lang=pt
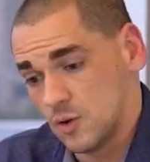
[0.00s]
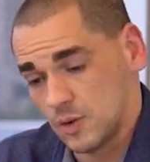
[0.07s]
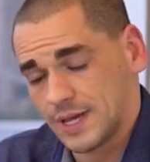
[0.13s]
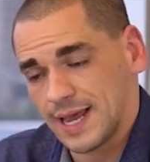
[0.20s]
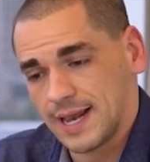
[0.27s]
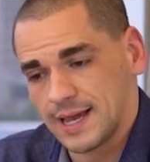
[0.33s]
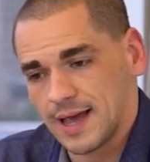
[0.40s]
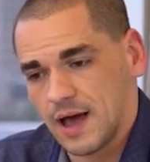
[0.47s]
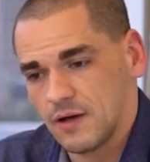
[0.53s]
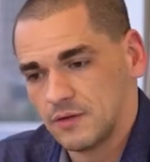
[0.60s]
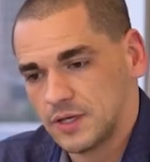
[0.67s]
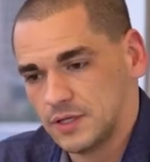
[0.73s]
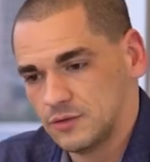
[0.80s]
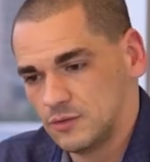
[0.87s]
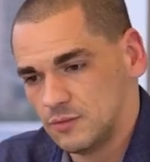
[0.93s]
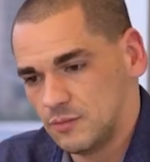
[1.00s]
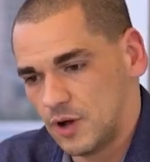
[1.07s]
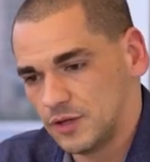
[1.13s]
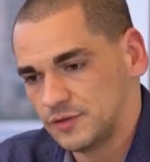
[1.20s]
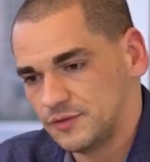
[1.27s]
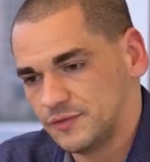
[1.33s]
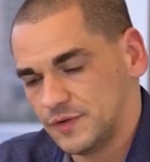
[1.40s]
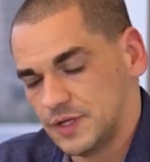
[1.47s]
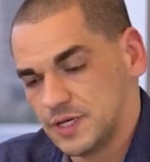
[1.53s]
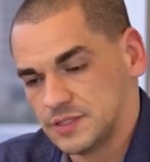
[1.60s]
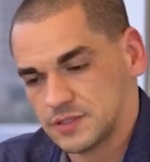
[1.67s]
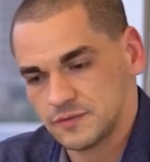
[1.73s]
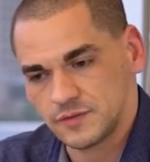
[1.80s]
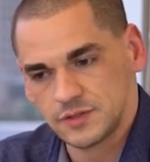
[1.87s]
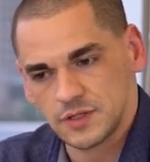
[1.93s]
O que é legal é que do módulo
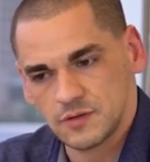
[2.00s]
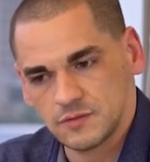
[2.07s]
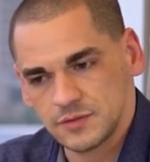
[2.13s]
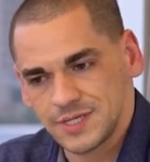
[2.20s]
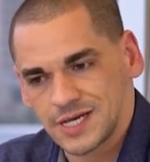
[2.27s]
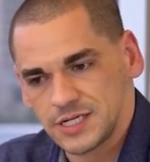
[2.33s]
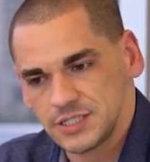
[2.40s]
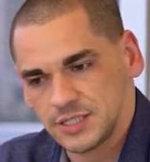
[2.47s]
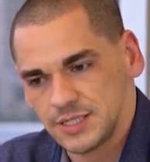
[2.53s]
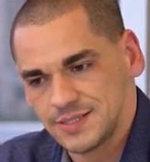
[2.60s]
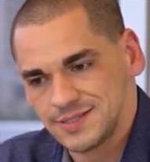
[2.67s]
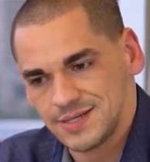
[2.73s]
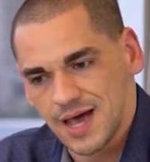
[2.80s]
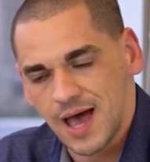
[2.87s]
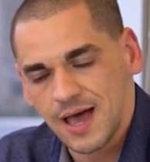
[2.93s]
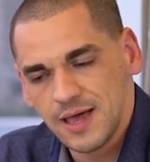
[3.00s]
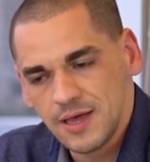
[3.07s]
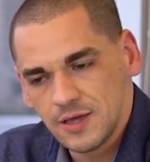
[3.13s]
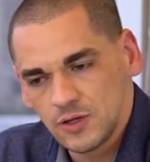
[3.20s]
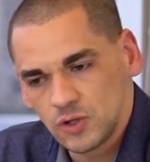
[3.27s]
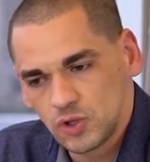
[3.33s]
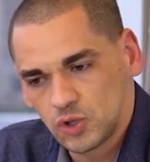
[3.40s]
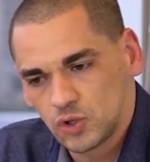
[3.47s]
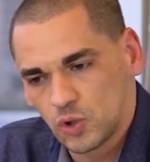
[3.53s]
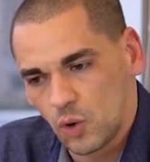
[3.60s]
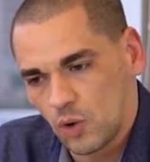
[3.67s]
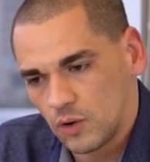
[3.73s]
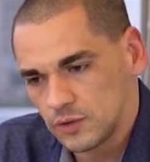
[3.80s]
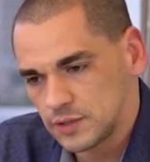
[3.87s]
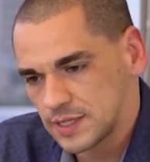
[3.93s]
Finanças você consegue gerenciar
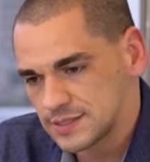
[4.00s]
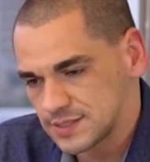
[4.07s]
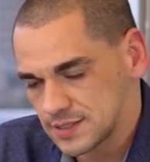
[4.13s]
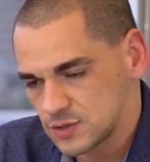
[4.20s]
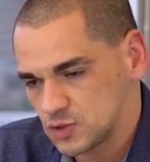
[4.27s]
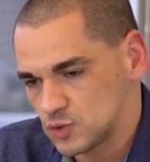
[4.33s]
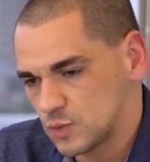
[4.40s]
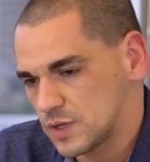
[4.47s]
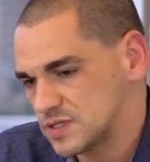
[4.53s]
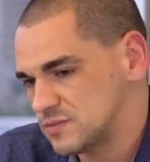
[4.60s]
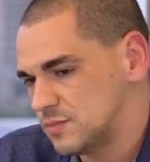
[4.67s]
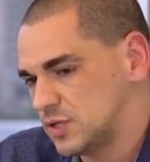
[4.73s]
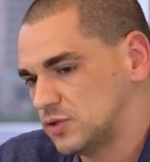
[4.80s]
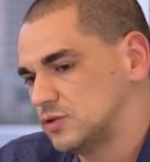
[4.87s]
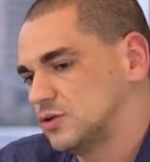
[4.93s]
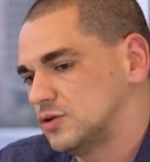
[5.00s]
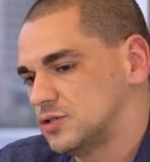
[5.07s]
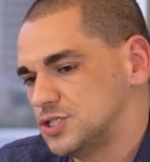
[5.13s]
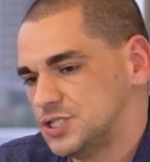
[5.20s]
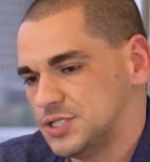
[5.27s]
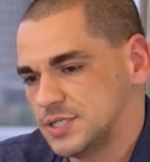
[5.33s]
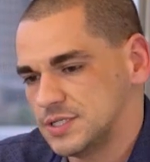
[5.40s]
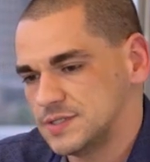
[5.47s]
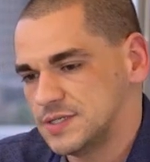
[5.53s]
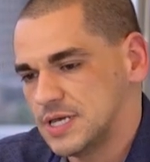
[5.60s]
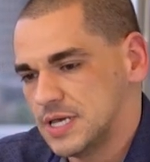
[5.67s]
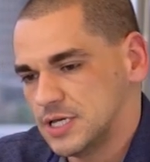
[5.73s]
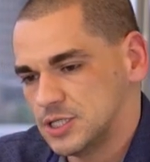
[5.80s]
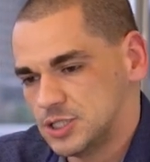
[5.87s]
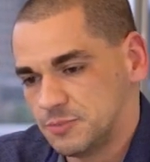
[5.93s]
todas as suas metodologias
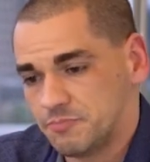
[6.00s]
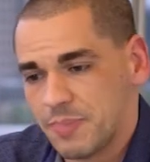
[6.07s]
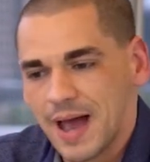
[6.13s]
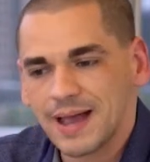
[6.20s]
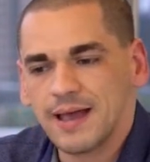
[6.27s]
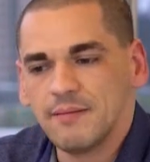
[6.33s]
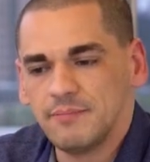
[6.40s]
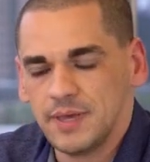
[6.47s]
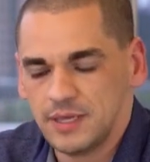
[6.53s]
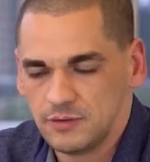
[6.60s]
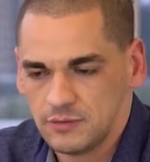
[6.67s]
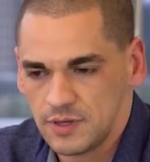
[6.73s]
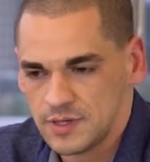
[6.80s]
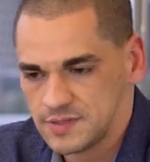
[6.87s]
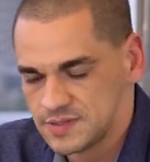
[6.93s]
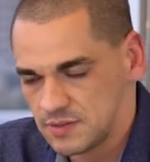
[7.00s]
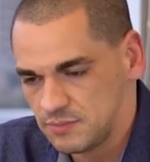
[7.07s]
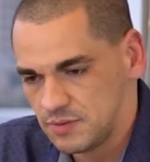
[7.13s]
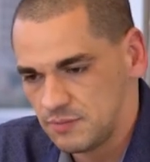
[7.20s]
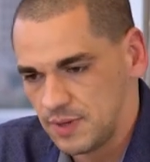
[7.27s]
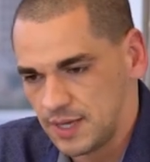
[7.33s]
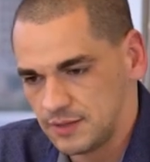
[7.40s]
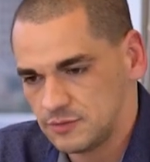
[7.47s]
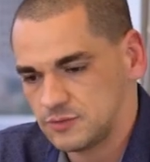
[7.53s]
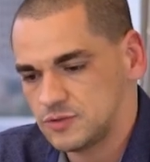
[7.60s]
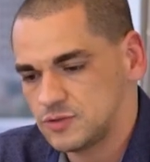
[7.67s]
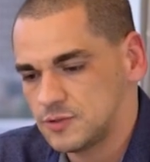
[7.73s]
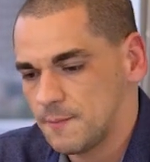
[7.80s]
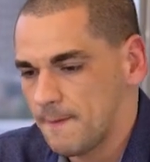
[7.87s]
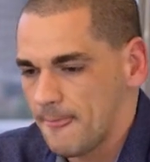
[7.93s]
de pagamento e
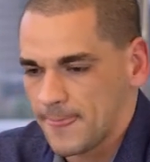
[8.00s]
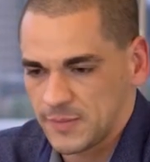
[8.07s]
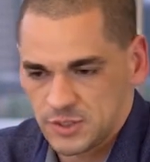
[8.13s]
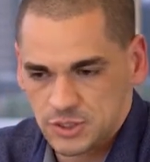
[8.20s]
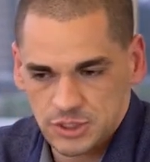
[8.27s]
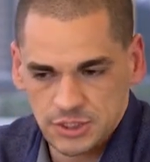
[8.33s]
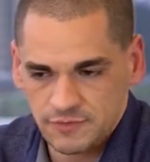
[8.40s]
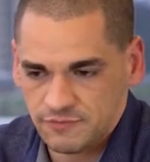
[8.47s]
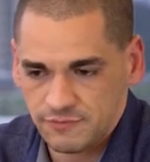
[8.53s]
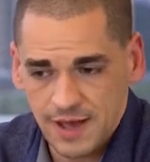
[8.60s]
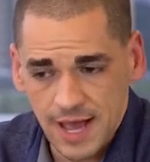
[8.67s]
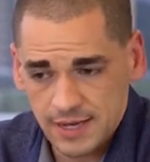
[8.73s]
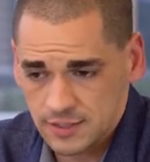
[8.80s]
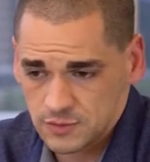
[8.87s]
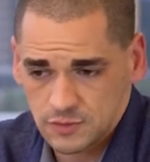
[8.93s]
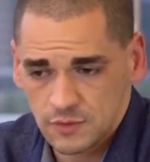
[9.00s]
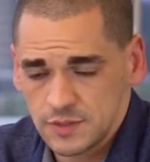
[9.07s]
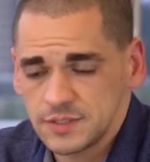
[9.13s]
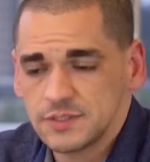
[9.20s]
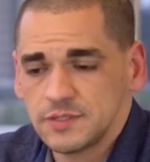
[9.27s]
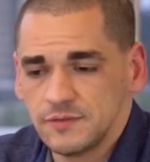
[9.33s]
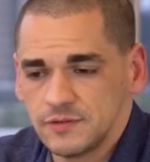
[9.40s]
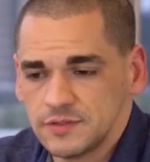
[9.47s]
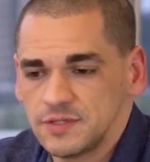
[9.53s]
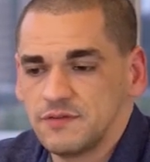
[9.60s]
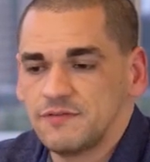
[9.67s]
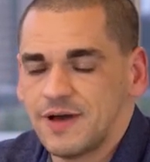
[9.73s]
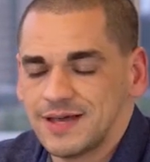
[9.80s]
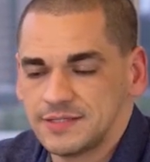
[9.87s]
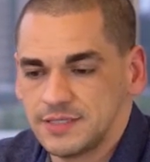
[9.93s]
recebimentos de várias coisas que você
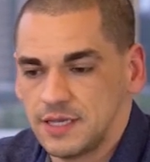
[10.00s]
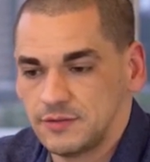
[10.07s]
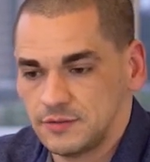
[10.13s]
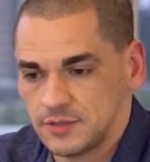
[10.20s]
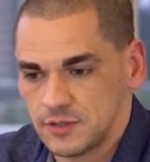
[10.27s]
faz dentro